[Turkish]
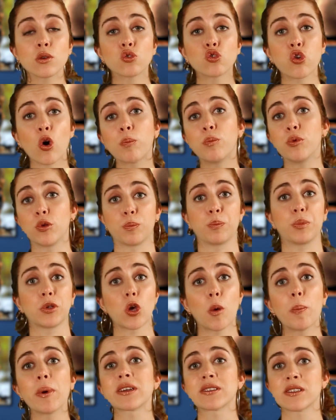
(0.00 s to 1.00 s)
çok büyük bir
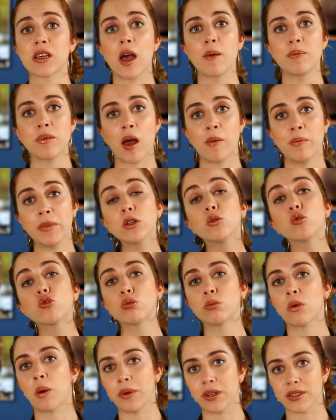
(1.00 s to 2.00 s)
köpek sahiplenmeyi
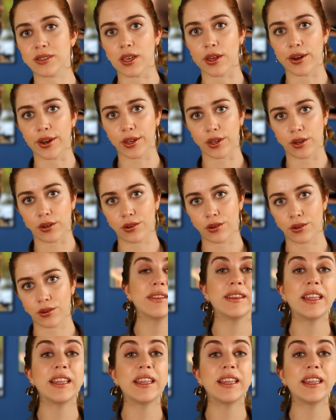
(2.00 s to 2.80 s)
düşünmemeniz gerekir.